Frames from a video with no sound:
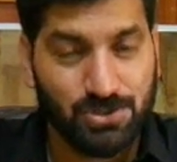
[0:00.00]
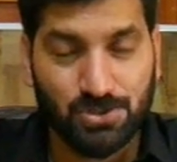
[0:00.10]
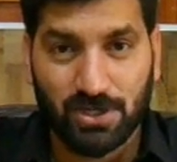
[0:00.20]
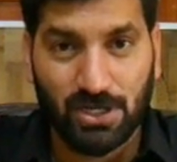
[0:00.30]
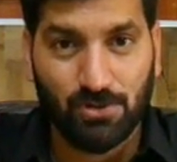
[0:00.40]

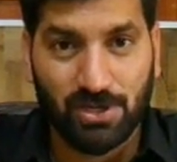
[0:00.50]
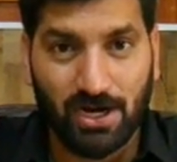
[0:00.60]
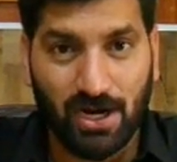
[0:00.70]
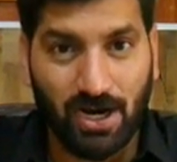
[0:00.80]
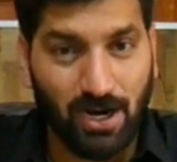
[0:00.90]
जो कि कोई
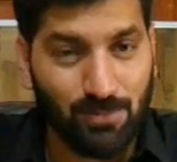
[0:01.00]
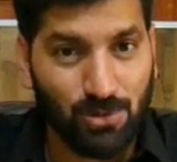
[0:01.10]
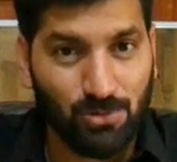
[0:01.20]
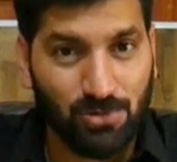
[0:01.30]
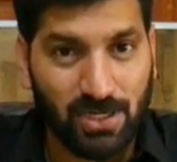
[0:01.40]
आम
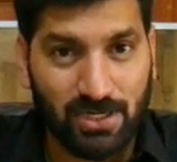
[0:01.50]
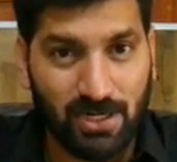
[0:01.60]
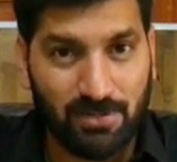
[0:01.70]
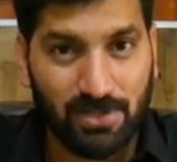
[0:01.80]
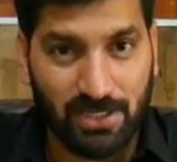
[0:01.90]
लोगों का
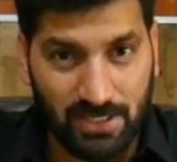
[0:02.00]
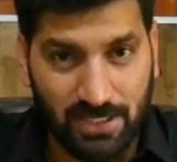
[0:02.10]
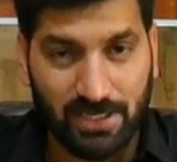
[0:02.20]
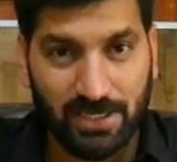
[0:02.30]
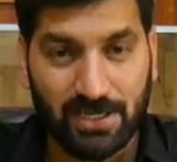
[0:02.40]
काम
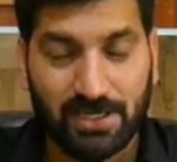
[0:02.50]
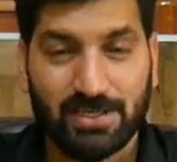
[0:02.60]
नहीं है